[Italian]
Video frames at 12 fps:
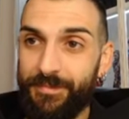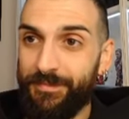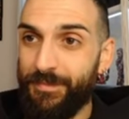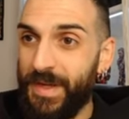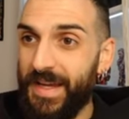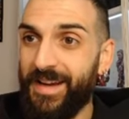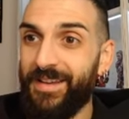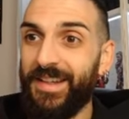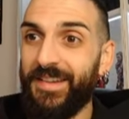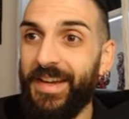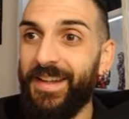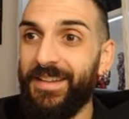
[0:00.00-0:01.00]
mia
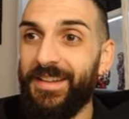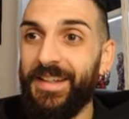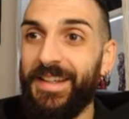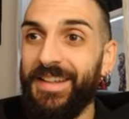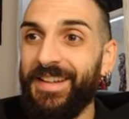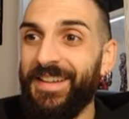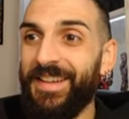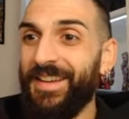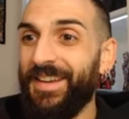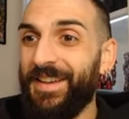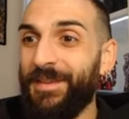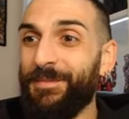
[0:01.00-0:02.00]
grande
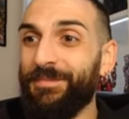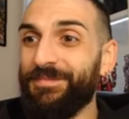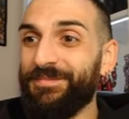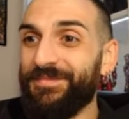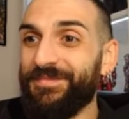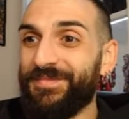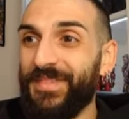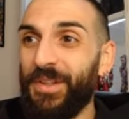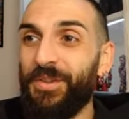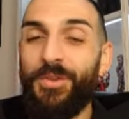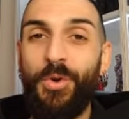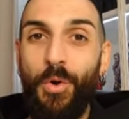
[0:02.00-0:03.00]
mh, mm,
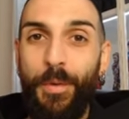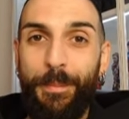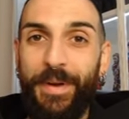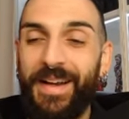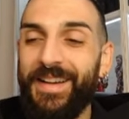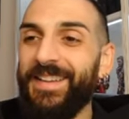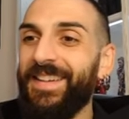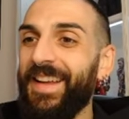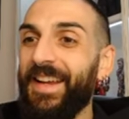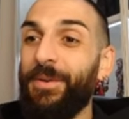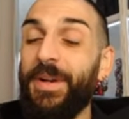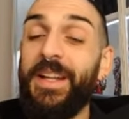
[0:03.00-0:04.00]
colpa
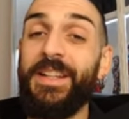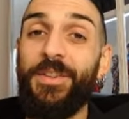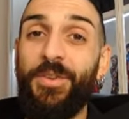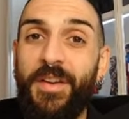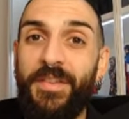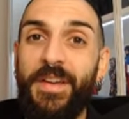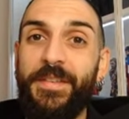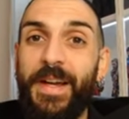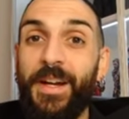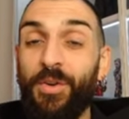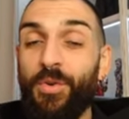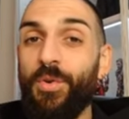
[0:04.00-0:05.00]
è quella di non aver
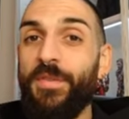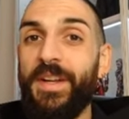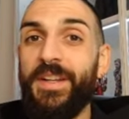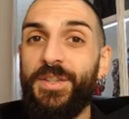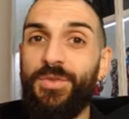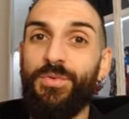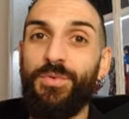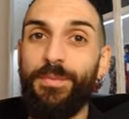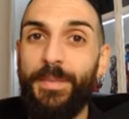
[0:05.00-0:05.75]
ancora nessun